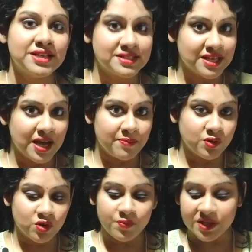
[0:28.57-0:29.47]
जैसे आप
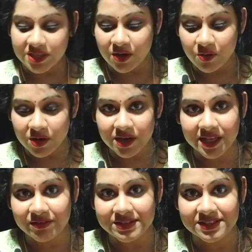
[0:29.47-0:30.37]
लोगों को पता होगा
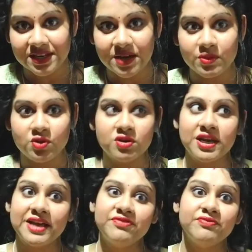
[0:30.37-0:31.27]
कि क्रिस्टल हम लोगों
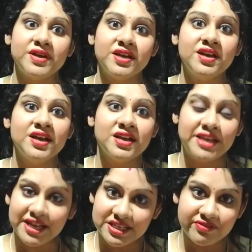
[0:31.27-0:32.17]
को लाइफ
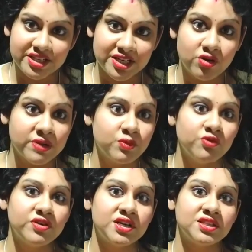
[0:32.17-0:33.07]
में नेगेटिविटी को
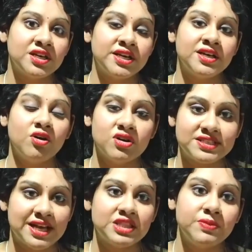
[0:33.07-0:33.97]
रिमूव करता है
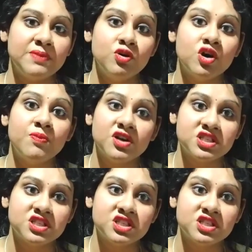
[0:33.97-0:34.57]
और साथ में हम लोग का